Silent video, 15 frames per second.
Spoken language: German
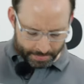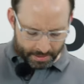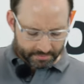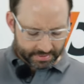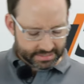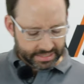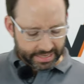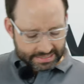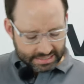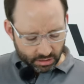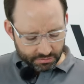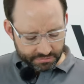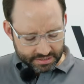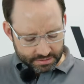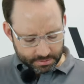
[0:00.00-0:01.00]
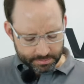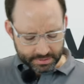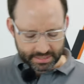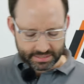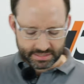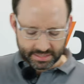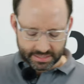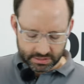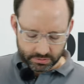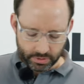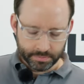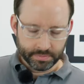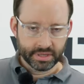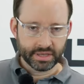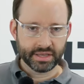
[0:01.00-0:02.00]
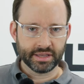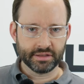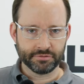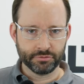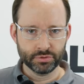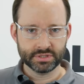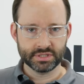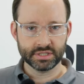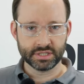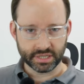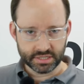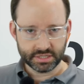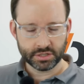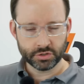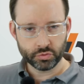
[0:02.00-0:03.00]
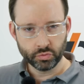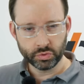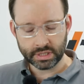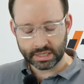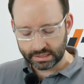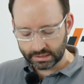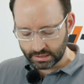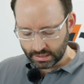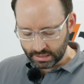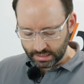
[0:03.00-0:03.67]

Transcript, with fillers: Was direkt auffällt beim Tastsensor, er fühlt sich richtig gut an.